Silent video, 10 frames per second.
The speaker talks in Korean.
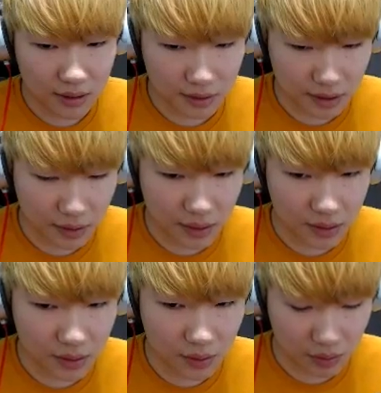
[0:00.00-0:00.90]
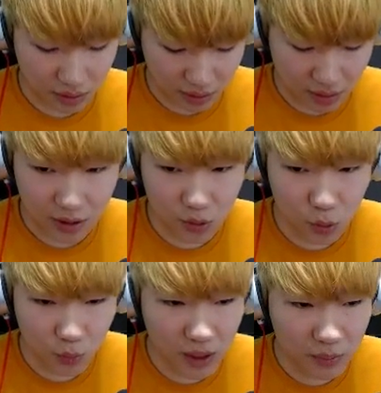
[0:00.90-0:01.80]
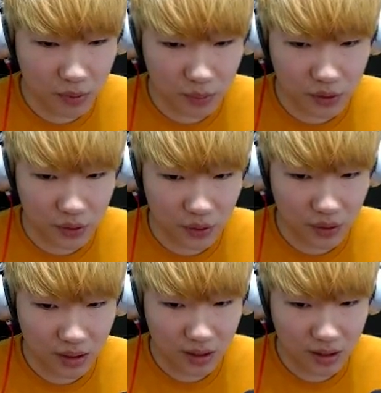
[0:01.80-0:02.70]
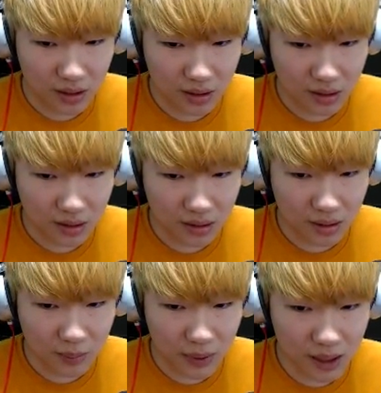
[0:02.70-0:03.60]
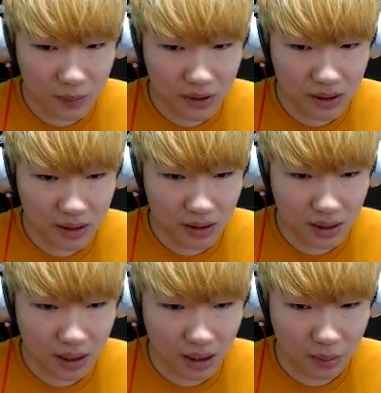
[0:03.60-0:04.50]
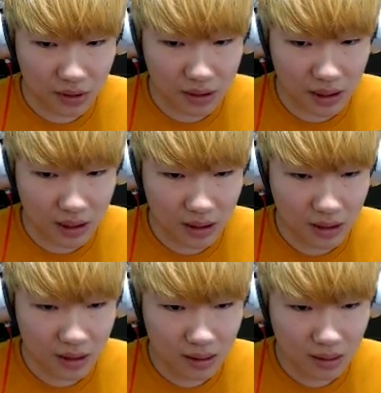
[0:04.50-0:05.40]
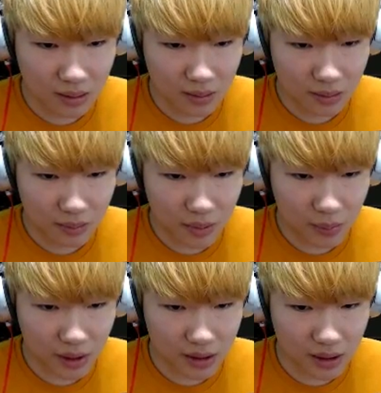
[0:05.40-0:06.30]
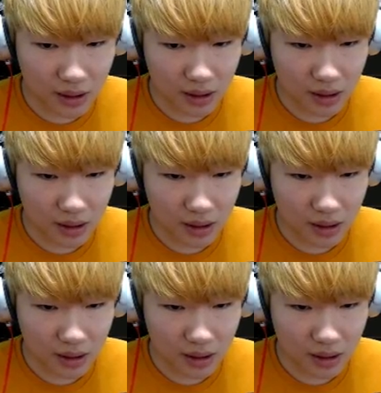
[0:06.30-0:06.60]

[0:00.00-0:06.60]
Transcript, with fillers: 내려가서 조급할 해 필요 없어 일단 이 파이프를 갈아버리자 파이프 해제